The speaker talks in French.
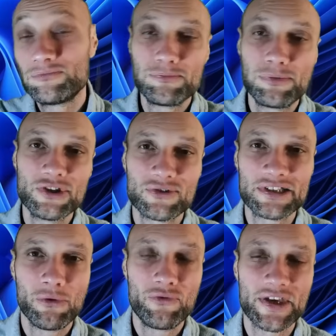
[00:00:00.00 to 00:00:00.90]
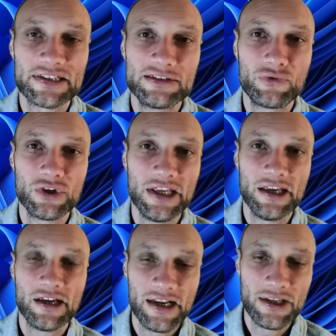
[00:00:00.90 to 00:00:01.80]
potentiellement vous faire
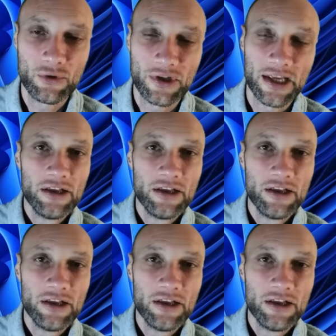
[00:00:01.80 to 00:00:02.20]
siphonner les données.